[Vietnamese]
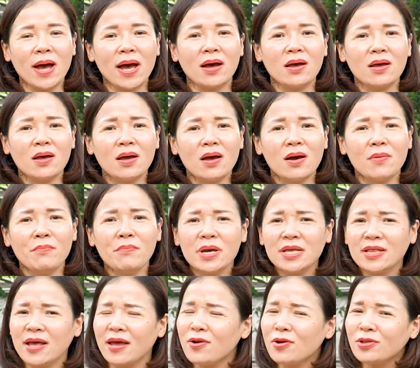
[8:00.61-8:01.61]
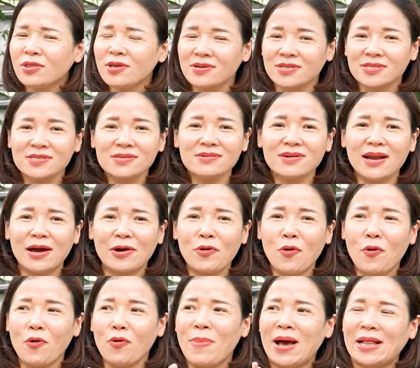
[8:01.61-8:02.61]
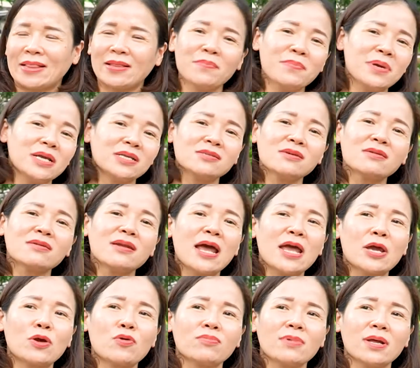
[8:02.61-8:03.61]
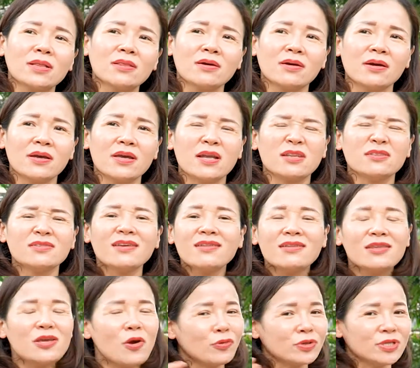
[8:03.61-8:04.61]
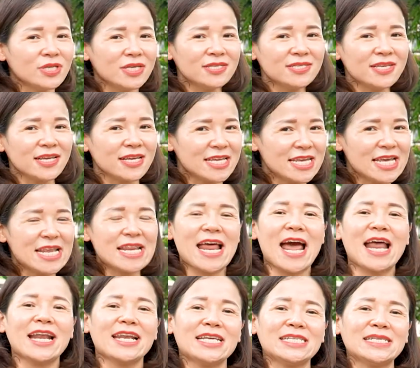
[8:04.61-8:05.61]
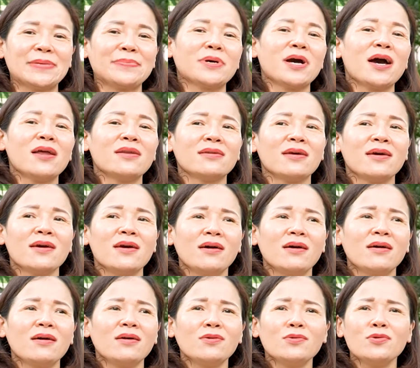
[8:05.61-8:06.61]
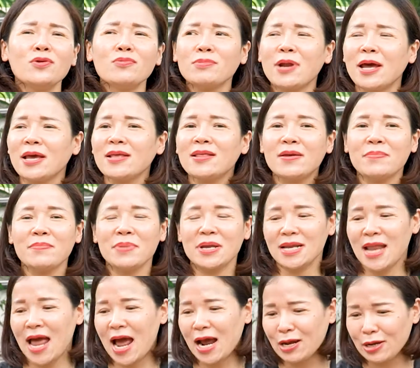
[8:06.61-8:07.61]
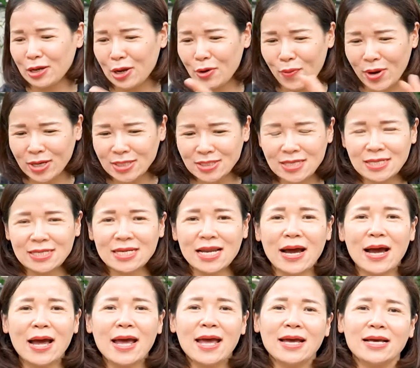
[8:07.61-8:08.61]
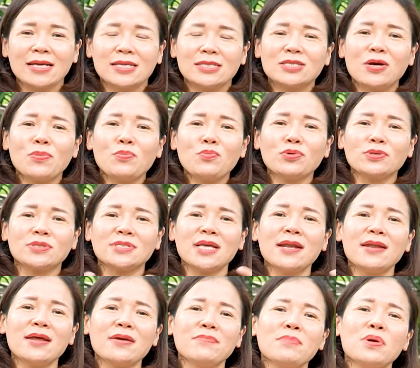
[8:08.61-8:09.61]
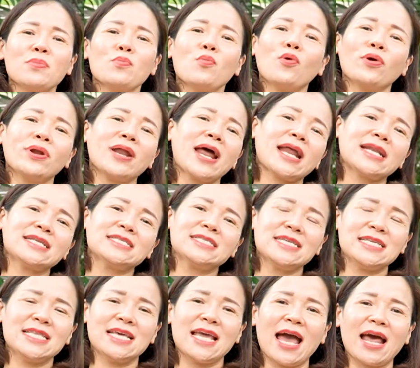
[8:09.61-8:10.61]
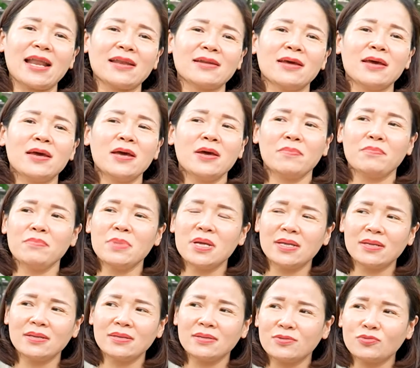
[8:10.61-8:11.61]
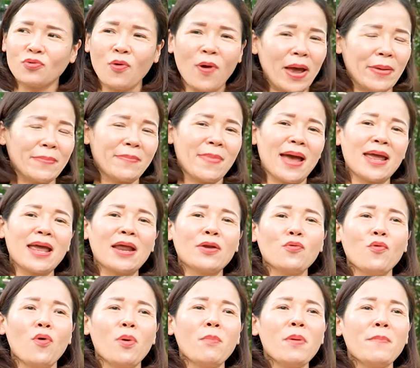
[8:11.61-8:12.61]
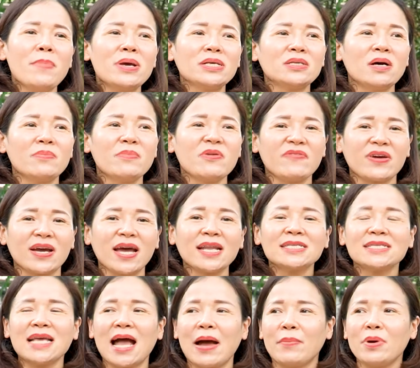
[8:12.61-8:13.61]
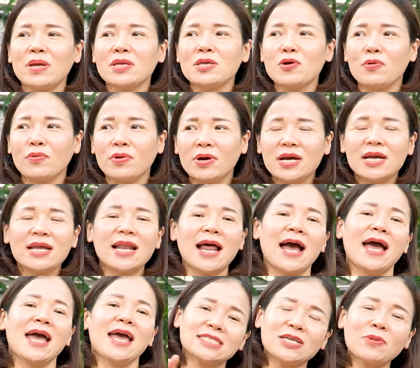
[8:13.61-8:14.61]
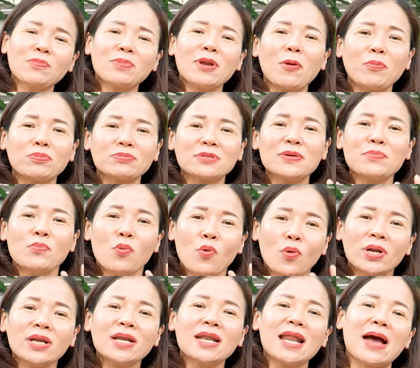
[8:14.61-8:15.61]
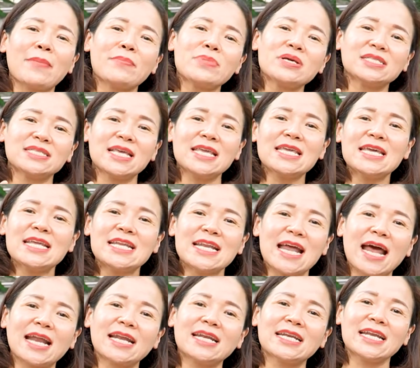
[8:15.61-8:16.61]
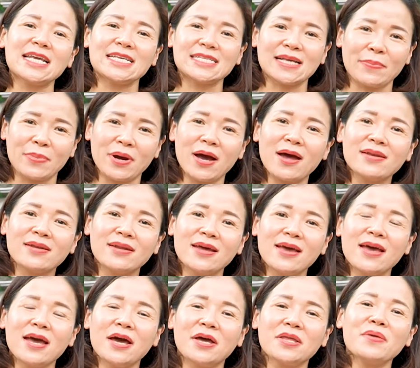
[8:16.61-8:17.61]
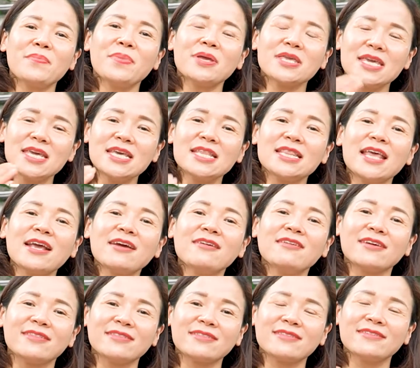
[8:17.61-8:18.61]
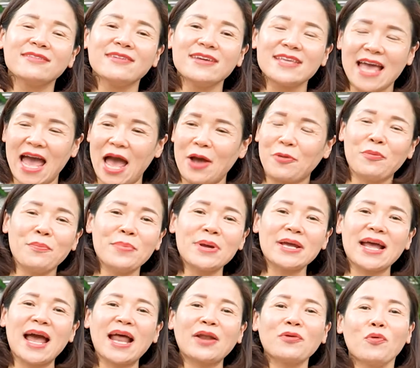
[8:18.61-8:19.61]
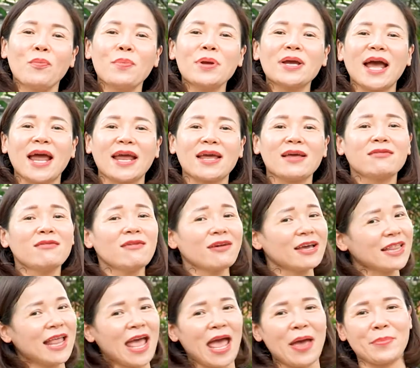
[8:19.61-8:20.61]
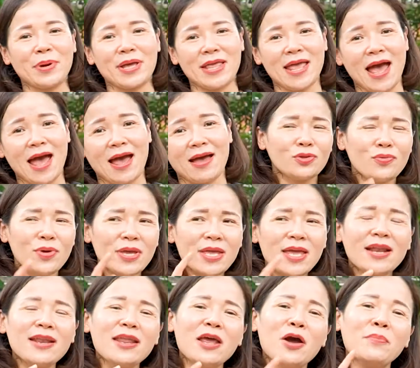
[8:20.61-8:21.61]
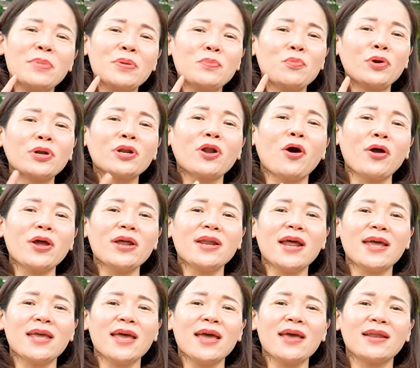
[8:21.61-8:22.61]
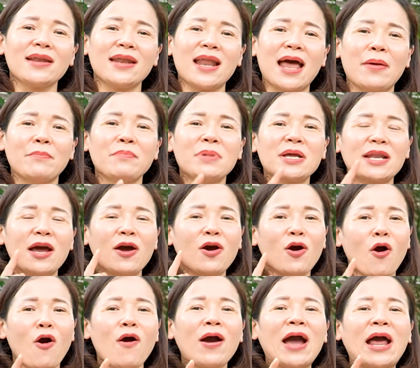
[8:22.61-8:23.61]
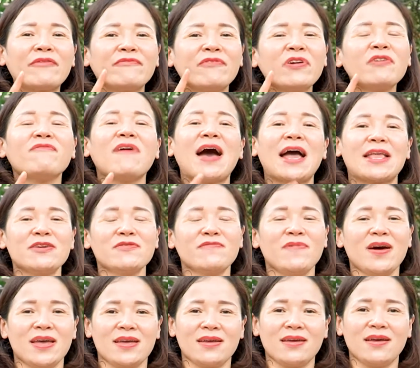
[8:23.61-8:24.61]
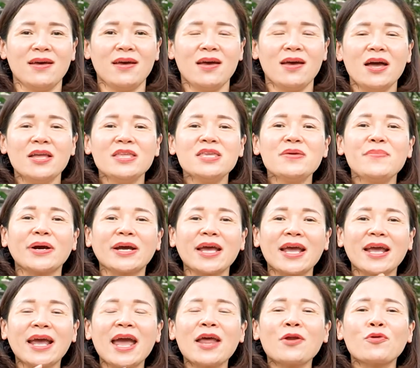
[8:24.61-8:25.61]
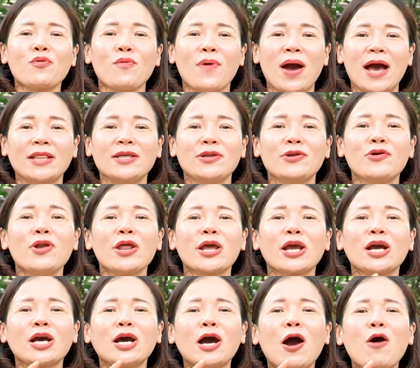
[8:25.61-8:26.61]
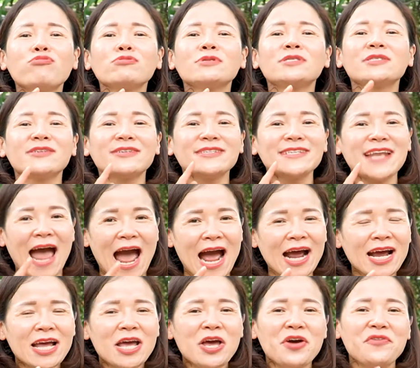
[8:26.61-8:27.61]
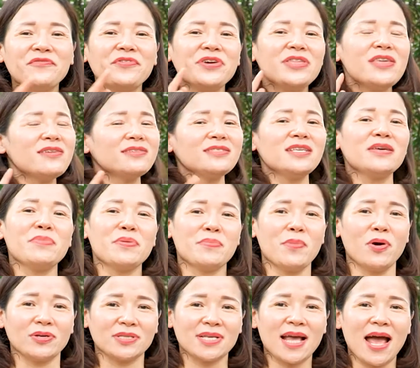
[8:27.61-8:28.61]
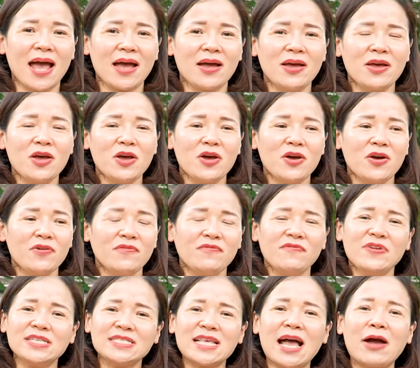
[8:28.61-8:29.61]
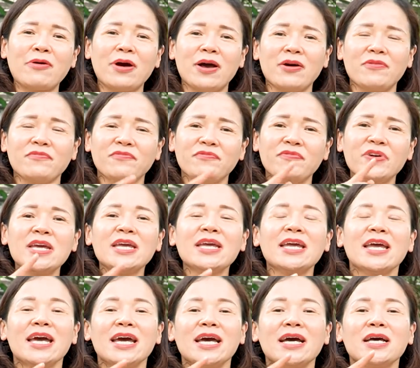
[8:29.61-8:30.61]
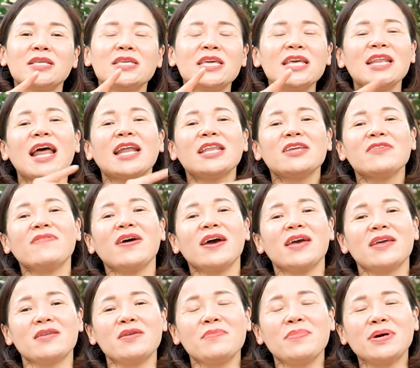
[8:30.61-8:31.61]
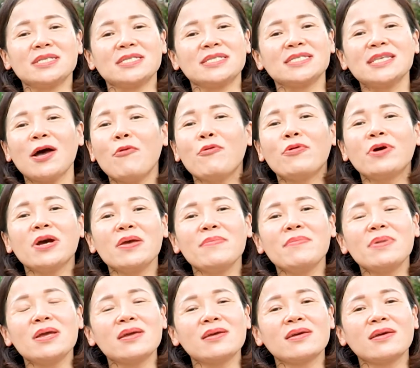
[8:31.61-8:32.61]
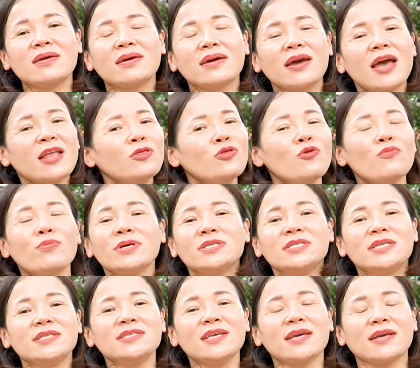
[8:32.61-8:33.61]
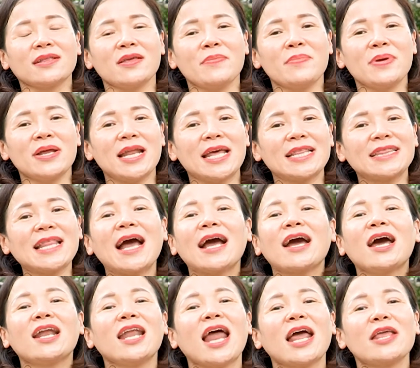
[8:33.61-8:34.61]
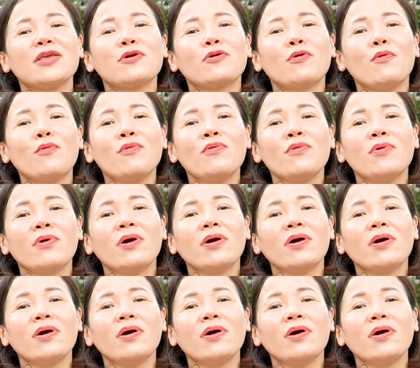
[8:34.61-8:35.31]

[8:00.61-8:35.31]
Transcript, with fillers: ạ? mình thấy nó thực sự là khổ bản thân mình trước đây cũng đã thực hiện rất nhiều chiến dịch nhịn ăn để giảm cân à, lúc đấy thì mình đang ở cái quá trình là trong một gia đình mình muốn ăn gì thì ăn mình thoải mái ăn uống mà bây giờ mình phải cắt giảm á nhiều khi là trong lòng thì muốn là mình sẽ nhịn ăn để giảm cân nhưng mà nhìn thấy người người nhà của mình ăn uống bên cạnh ấy cực kỳ thèm cả nhà tuy nhiên điều mình muốn nói ở đây ấy là mình đã khó khăn vất vả như vậy nhưng mà cái kết quả thì nó lại không xứng đáng với những gì mình bỏ ra vì sao ạ vì nhịn ăn như vậy nhưng mà sau khi mình kết thúc cái chiến dịch thì mình lại tăng cân lại như cũ